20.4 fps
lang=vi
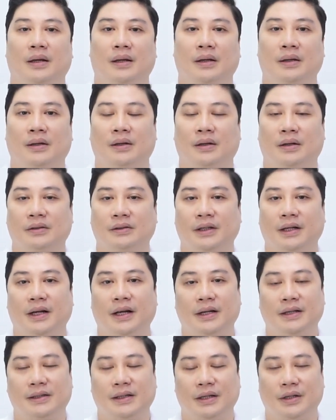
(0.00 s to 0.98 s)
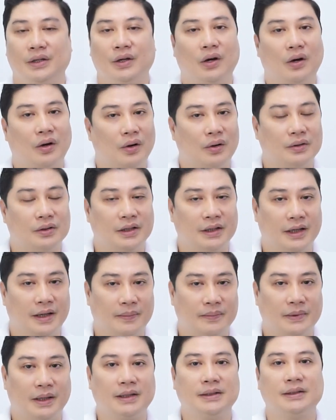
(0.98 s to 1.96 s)
ờ, nó sẽ gây ra nhọn gây
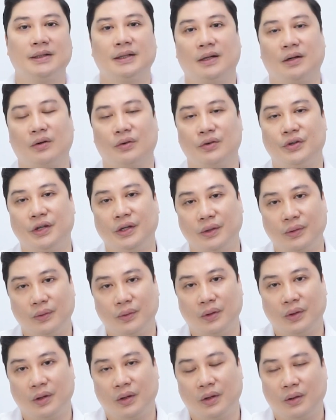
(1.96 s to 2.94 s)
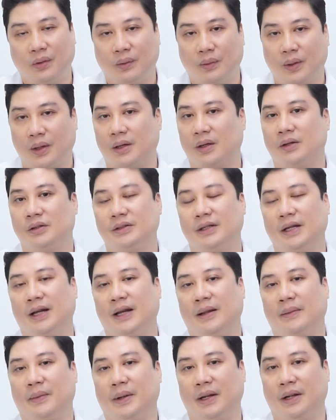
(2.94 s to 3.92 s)
cảm giác rất là khó chịu hoặc nó sẽ
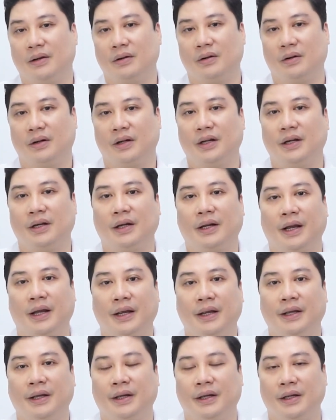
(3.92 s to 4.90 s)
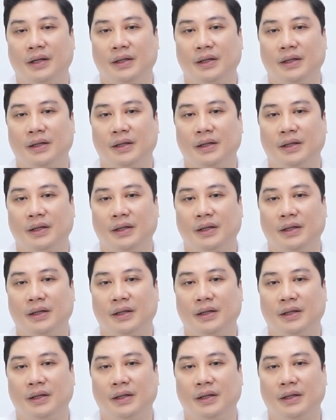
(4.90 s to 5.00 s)
làm ảnh hưởng đến cái